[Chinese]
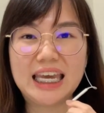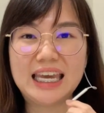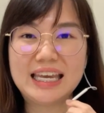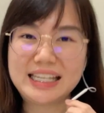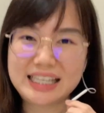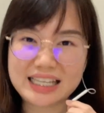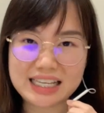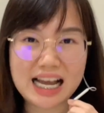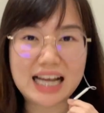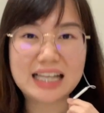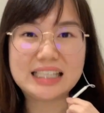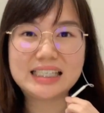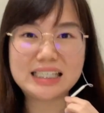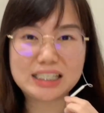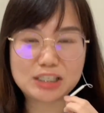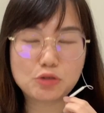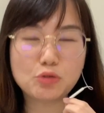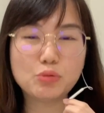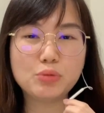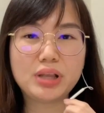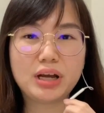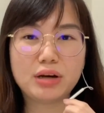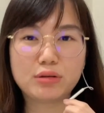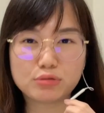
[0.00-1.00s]
你才接
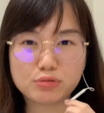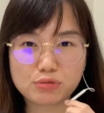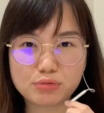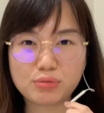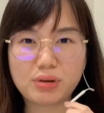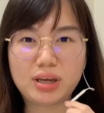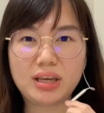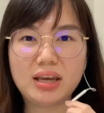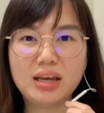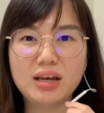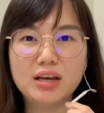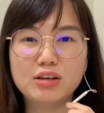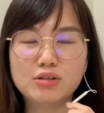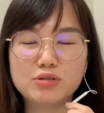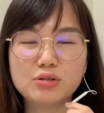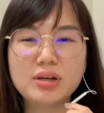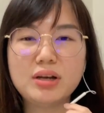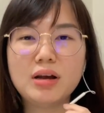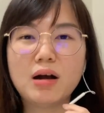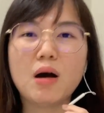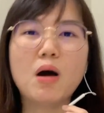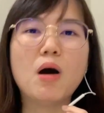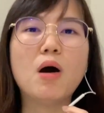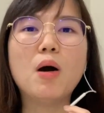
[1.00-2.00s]
触了谁？所以
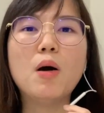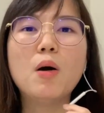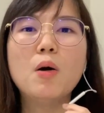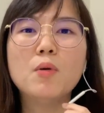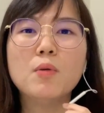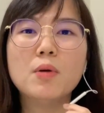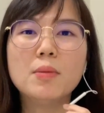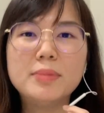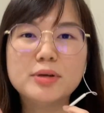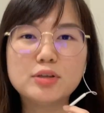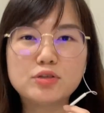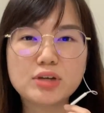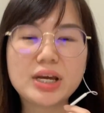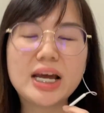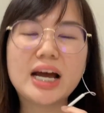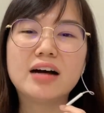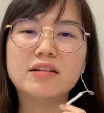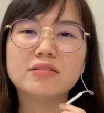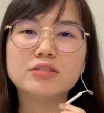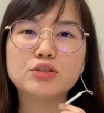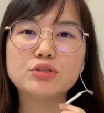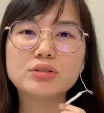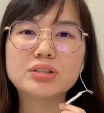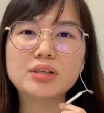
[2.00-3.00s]
哦，我们最
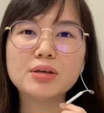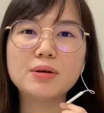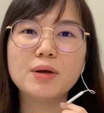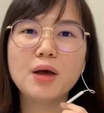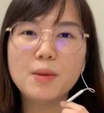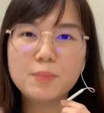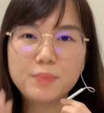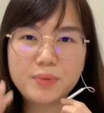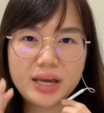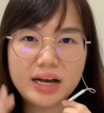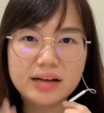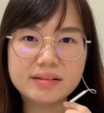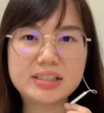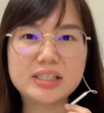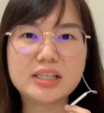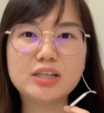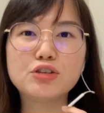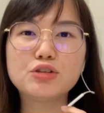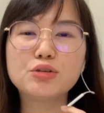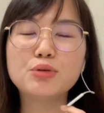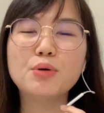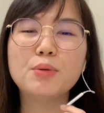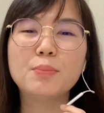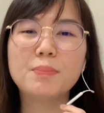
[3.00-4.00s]
好就是不要接
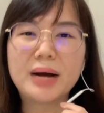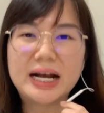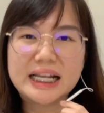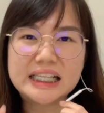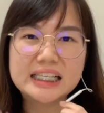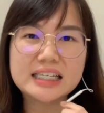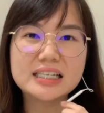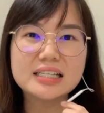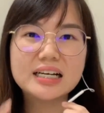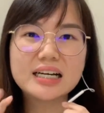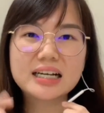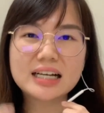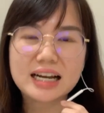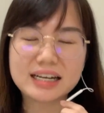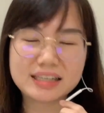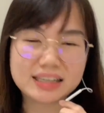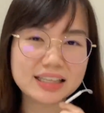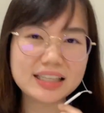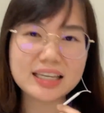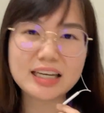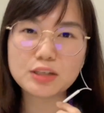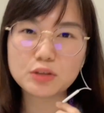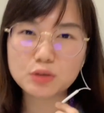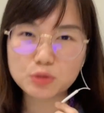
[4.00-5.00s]
触，把这一个感染
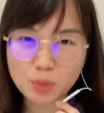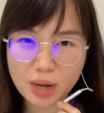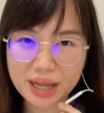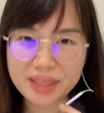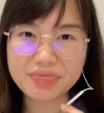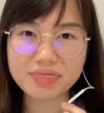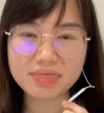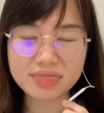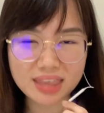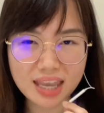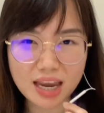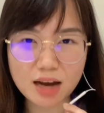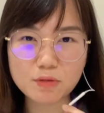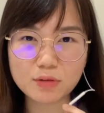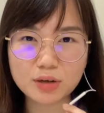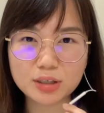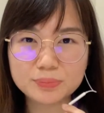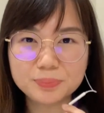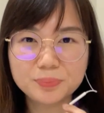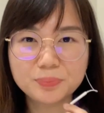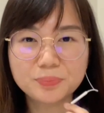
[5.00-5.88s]
链断掉哦。